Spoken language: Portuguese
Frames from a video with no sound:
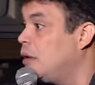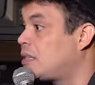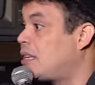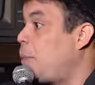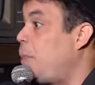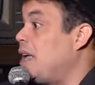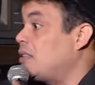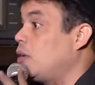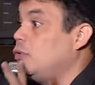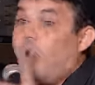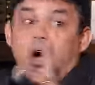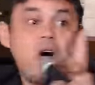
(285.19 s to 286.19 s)
Você pensa,
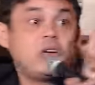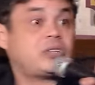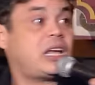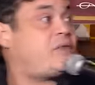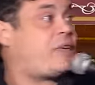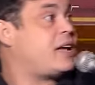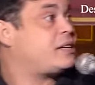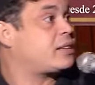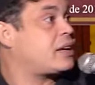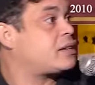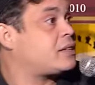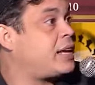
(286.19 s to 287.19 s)
nossa, ele vai
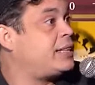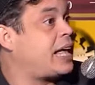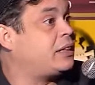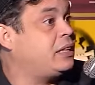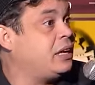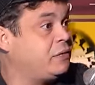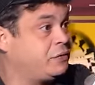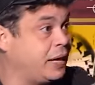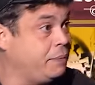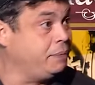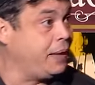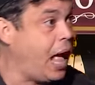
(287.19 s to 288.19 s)
esquecer da dívida.
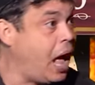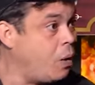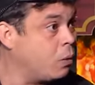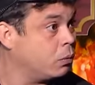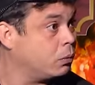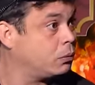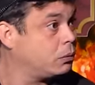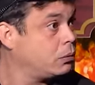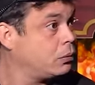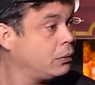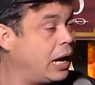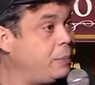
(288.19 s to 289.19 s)
Não!
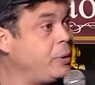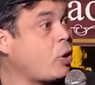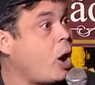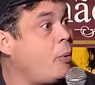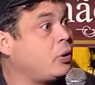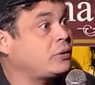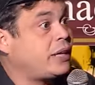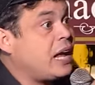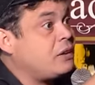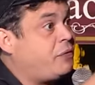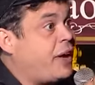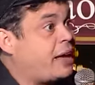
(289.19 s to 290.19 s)
Ele me cobrou
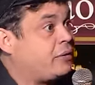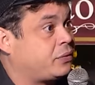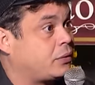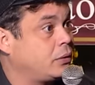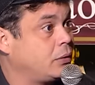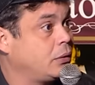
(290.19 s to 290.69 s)
três vezes.